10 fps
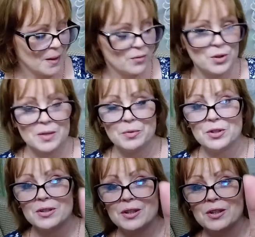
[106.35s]

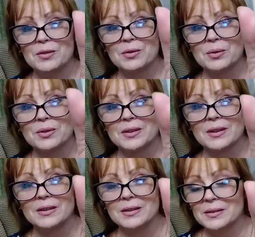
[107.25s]

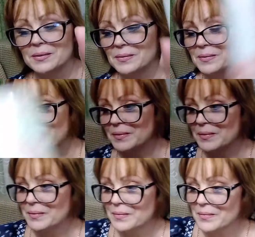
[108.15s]
83,91.
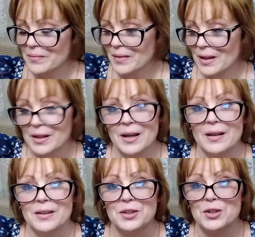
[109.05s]

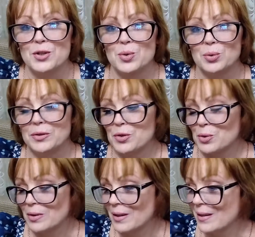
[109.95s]
Реально 10 штук,
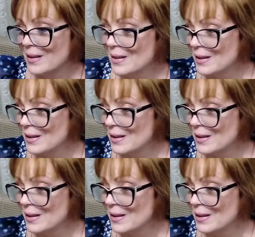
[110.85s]
девчонки.